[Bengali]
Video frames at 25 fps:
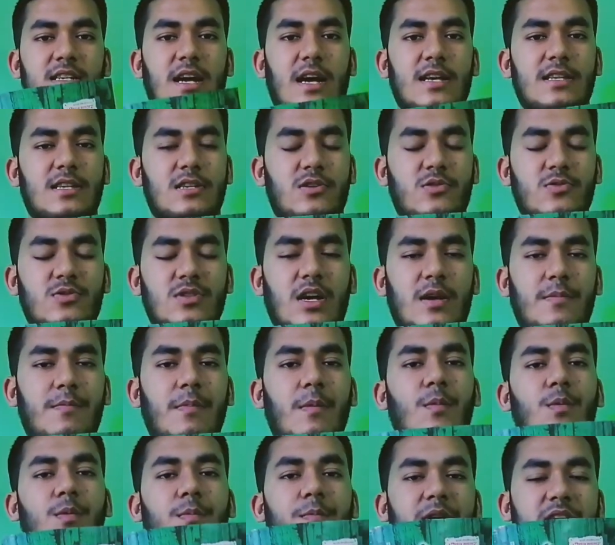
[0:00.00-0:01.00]
সাজেশন থাকবে
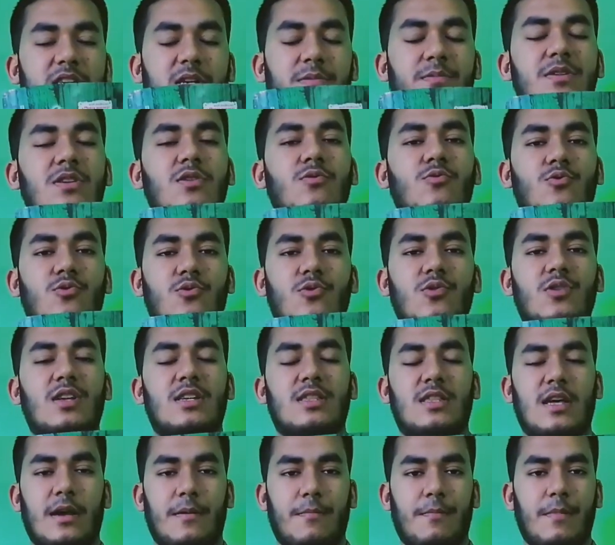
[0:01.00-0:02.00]
এবং পাশাপাশি
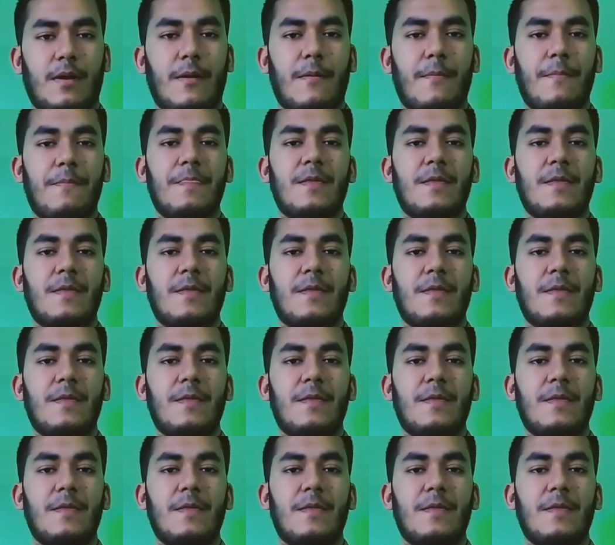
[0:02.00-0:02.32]
উত্তরটা থাকবে